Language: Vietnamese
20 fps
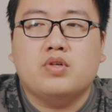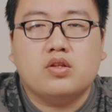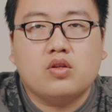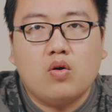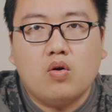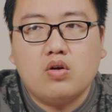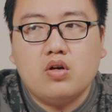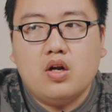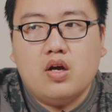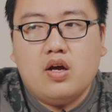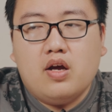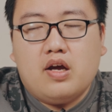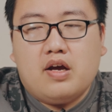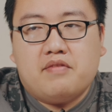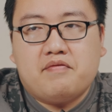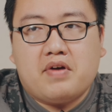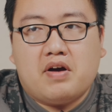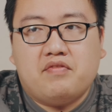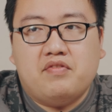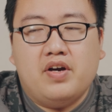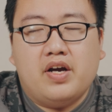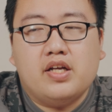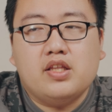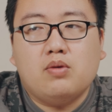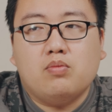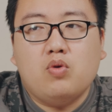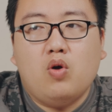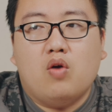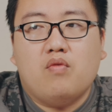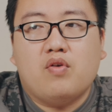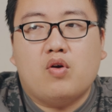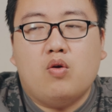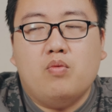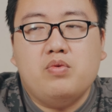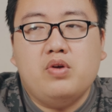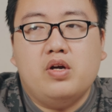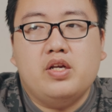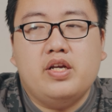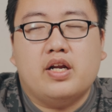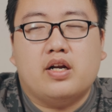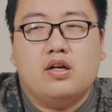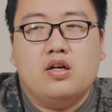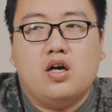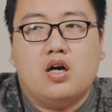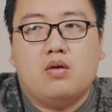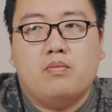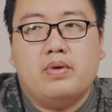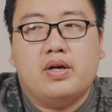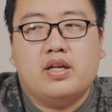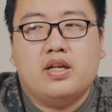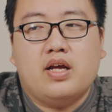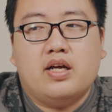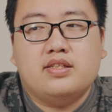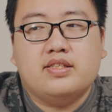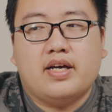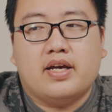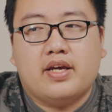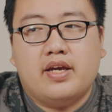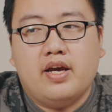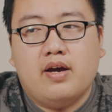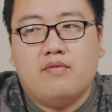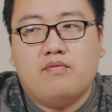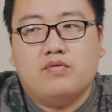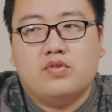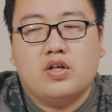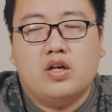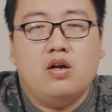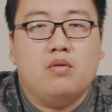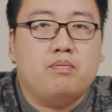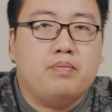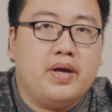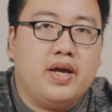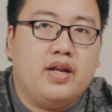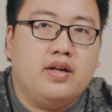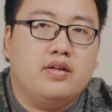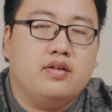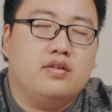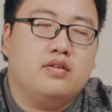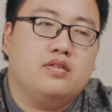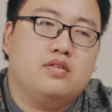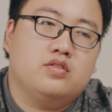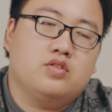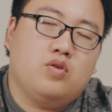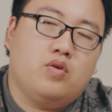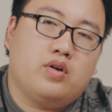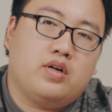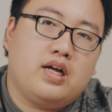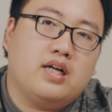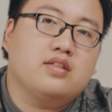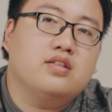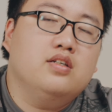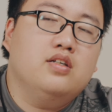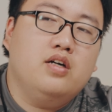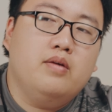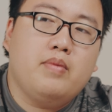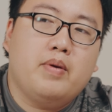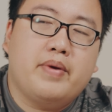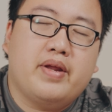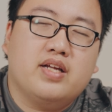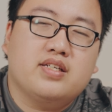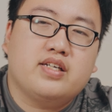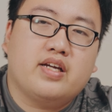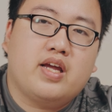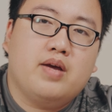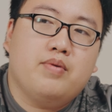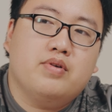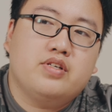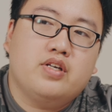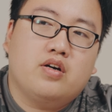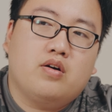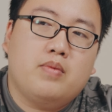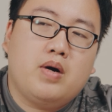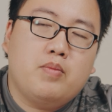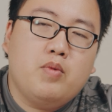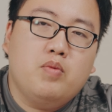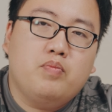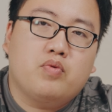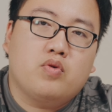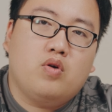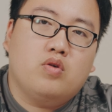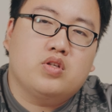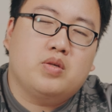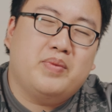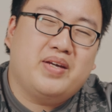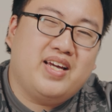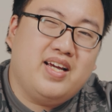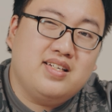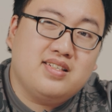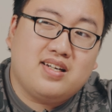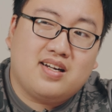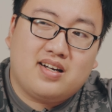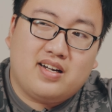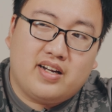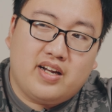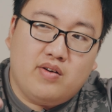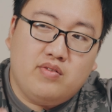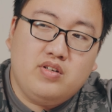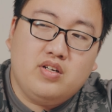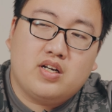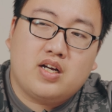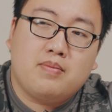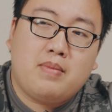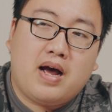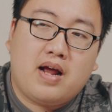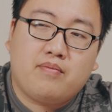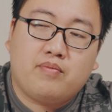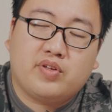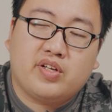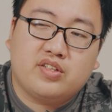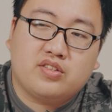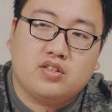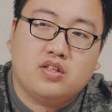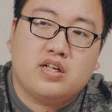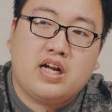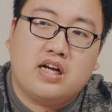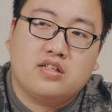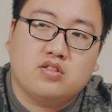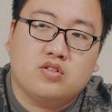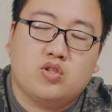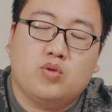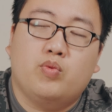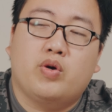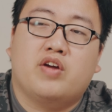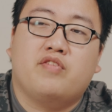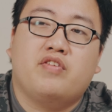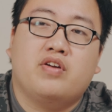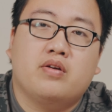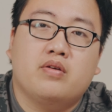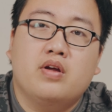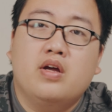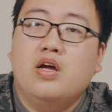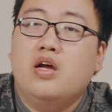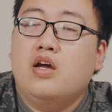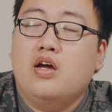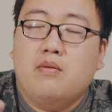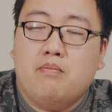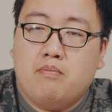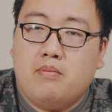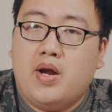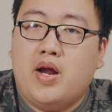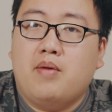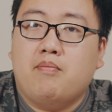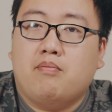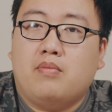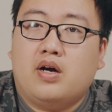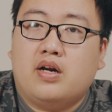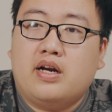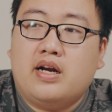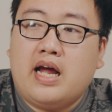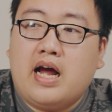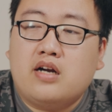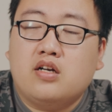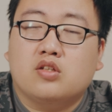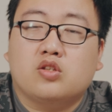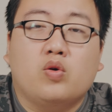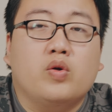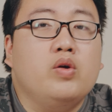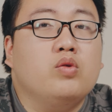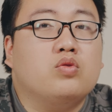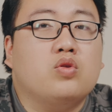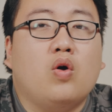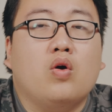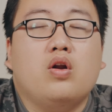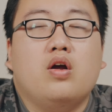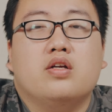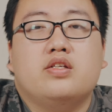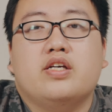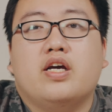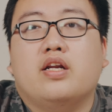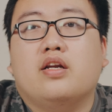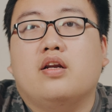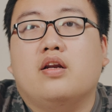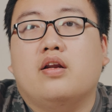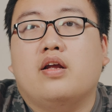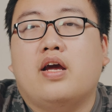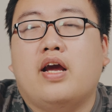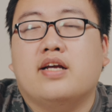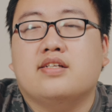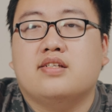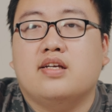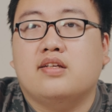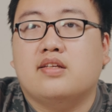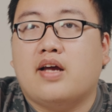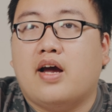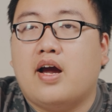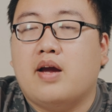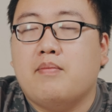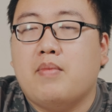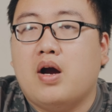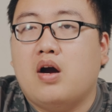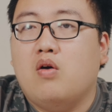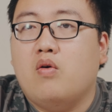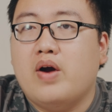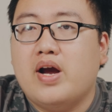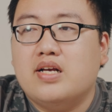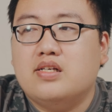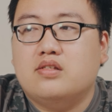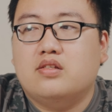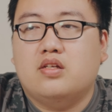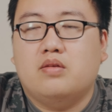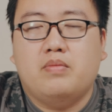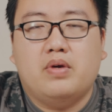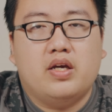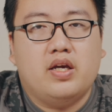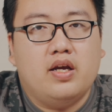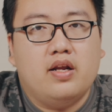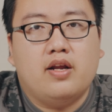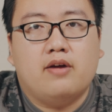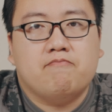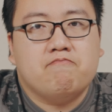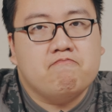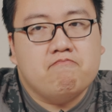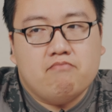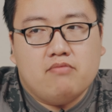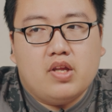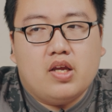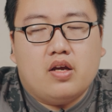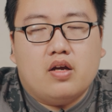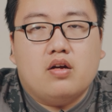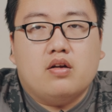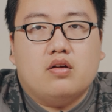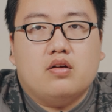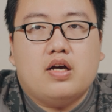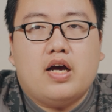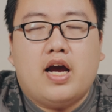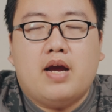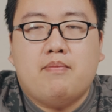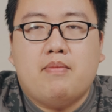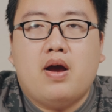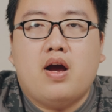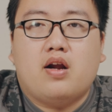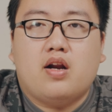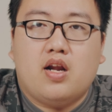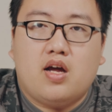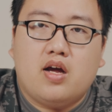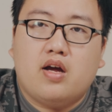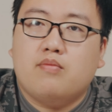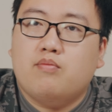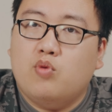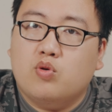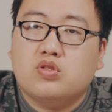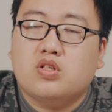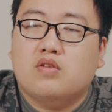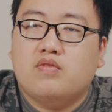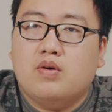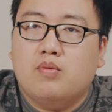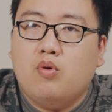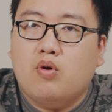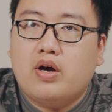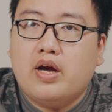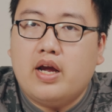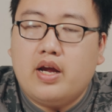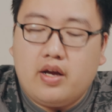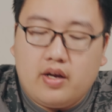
rất tốt. Và với cái tốc độ và cũng như nhiệt lượng mình đã trải nghiệm, thời lượng pin rồi các thứ mà mình đã trải nghiệm ở trên con MacBook Pro thì mình nghĩ rằng là nếu như các bạn thật sự đang sử dụng một cái phần mềm mà đang được tối ưu tốt ở trên hệ sinh thái macOS thì mình nghĩ là iMac là một sản phẩm ok.